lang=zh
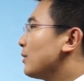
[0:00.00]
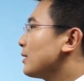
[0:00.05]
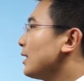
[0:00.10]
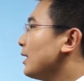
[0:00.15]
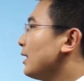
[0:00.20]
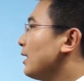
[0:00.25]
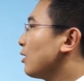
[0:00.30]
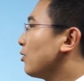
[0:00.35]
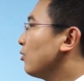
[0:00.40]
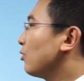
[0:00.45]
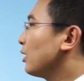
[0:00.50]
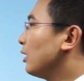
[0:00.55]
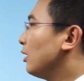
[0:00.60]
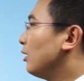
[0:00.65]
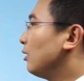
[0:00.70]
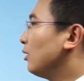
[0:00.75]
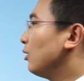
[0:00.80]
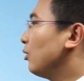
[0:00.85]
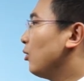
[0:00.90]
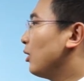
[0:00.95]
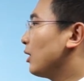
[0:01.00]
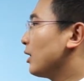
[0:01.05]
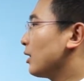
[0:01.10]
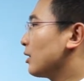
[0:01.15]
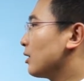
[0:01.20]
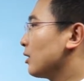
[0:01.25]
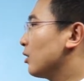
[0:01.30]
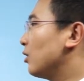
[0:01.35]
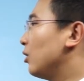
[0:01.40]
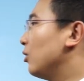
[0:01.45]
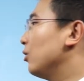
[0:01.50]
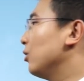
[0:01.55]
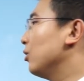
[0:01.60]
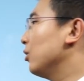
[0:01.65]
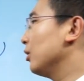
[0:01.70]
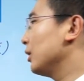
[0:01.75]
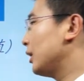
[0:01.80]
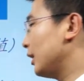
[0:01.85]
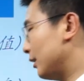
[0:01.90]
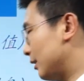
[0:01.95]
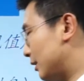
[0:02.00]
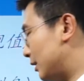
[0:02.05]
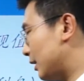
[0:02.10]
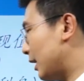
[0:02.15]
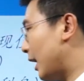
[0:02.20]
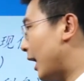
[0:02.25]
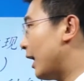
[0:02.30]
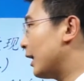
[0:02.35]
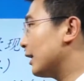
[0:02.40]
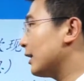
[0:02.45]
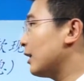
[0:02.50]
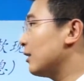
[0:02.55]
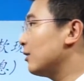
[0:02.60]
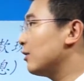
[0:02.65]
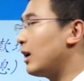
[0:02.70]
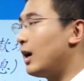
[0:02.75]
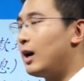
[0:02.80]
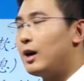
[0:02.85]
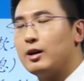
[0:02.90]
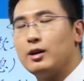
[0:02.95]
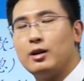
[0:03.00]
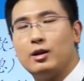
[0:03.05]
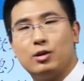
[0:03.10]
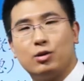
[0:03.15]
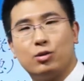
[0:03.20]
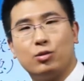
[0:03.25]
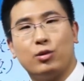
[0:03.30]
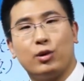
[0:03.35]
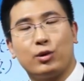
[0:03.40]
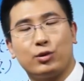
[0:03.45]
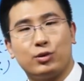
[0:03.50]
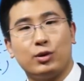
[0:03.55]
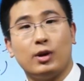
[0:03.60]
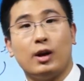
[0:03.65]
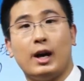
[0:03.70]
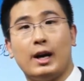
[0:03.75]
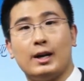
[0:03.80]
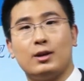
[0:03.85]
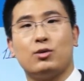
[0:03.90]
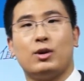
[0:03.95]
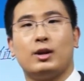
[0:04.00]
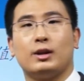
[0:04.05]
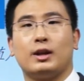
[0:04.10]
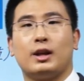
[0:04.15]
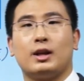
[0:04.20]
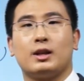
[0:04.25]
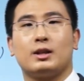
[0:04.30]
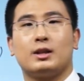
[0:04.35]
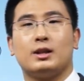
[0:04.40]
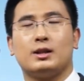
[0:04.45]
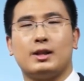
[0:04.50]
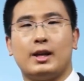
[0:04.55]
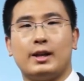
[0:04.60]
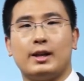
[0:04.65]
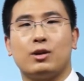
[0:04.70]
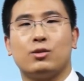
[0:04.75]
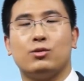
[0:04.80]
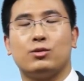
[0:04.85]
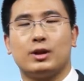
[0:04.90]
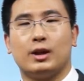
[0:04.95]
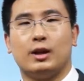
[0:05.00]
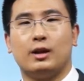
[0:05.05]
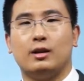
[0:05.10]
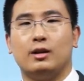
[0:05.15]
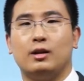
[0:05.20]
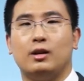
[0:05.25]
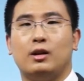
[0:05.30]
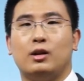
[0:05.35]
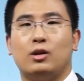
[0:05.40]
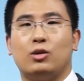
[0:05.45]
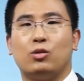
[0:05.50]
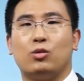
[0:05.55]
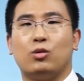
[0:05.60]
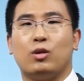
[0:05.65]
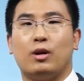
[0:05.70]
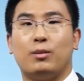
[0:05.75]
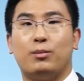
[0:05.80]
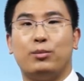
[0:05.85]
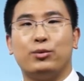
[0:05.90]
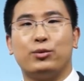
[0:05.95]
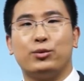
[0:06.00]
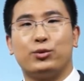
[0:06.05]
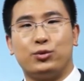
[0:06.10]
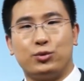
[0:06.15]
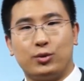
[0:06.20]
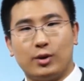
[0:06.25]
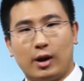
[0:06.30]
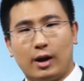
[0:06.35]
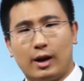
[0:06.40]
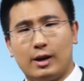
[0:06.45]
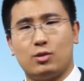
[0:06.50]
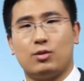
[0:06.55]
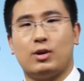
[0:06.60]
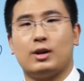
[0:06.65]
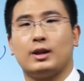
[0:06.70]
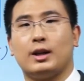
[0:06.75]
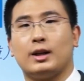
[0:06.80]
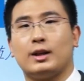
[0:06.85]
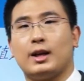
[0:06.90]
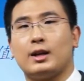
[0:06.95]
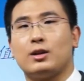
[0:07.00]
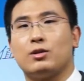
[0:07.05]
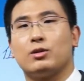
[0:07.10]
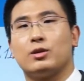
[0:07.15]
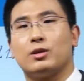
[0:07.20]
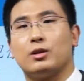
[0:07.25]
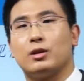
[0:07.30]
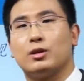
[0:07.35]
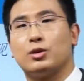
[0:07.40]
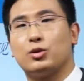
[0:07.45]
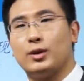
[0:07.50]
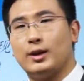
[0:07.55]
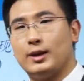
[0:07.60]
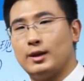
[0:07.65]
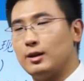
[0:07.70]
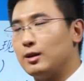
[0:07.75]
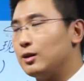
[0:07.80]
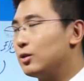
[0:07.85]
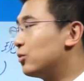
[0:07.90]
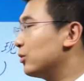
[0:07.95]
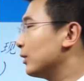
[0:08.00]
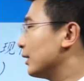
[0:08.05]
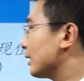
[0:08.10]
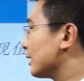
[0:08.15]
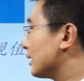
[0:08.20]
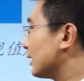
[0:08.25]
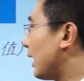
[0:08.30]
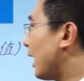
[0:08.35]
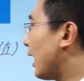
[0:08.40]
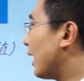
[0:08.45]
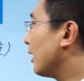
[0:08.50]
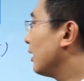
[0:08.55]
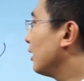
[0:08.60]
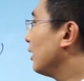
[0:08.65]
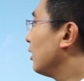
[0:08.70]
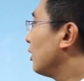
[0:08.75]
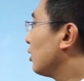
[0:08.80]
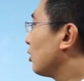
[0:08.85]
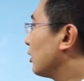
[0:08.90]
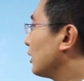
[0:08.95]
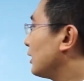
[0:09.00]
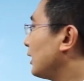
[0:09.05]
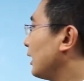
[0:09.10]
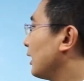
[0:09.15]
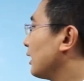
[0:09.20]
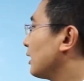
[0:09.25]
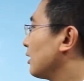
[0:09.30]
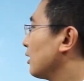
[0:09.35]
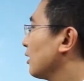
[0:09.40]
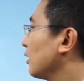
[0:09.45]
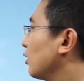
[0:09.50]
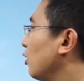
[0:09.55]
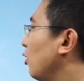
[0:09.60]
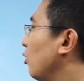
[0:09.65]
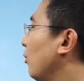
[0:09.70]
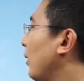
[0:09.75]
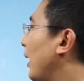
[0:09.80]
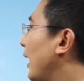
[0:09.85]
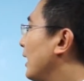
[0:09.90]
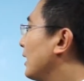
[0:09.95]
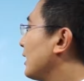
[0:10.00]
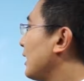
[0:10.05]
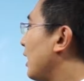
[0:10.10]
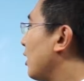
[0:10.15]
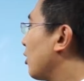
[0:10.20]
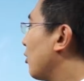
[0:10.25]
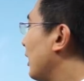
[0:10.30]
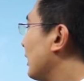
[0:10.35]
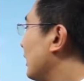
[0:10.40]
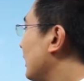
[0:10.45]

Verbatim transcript: 我们在建工程或者是固定资产，那就看如果需要安装的是在建工程，如果不需要安装的，那就是确认成固定资产。说这个是购买价